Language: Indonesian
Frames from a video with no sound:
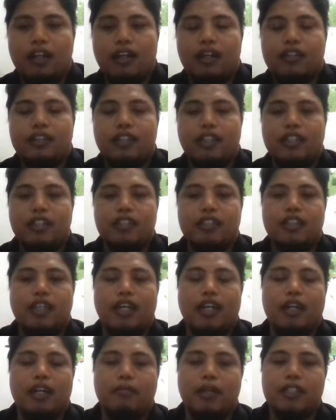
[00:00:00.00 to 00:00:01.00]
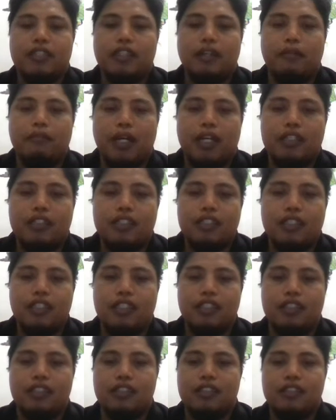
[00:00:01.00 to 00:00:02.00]
Jadi jangan
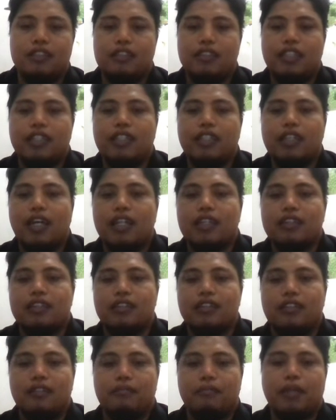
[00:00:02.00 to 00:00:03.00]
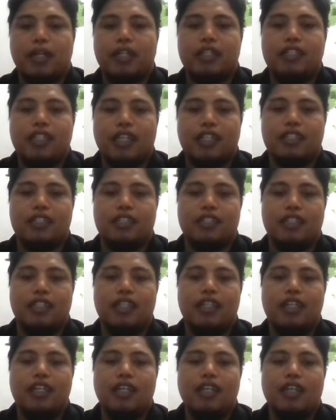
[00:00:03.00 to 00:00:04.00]
basa-basi, singkat, padat
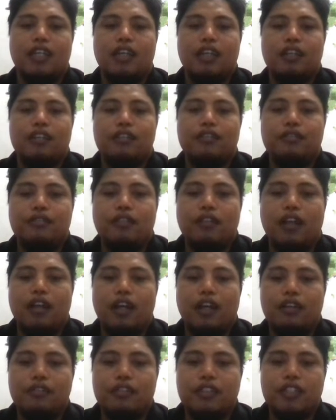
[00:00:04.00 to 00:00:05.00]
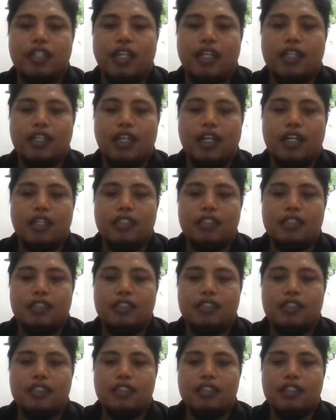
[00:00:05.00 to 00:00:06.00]
ya. Judul harus ringkas,
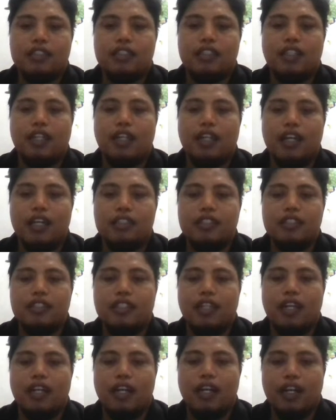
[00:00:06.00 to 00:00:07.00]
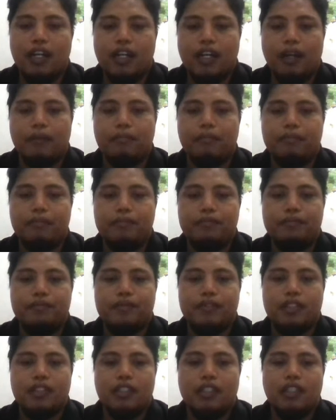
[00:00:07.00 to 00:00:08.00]
jelas dan lengkap.
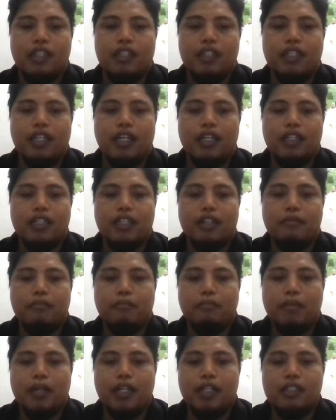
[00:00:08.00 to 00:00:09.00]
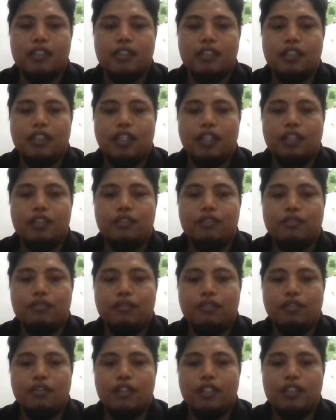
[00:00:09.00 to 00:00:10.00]
Yang keempat,
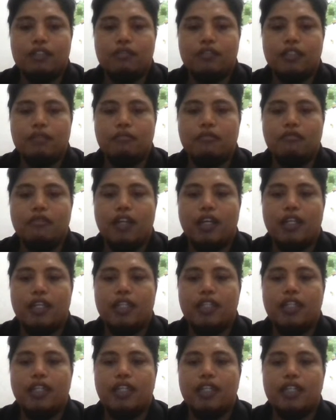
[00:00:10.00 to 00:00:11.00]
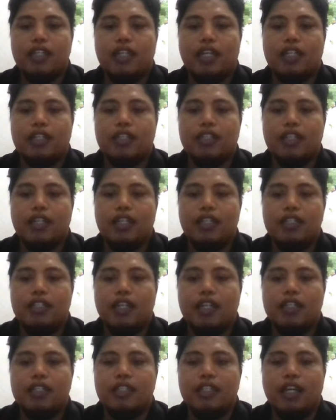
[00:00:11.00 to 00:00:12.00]
judul itu dimulai dari kata
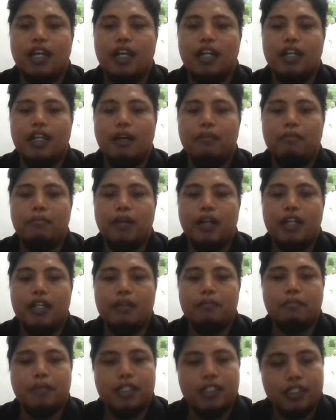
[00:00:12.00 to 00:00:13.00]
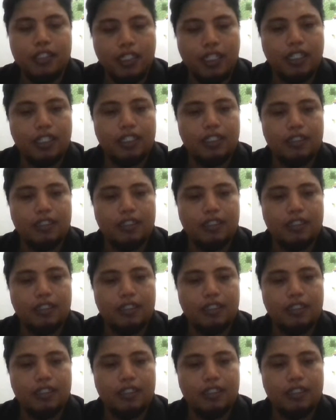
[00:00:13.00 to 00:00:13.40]
yang dianggap paling penting.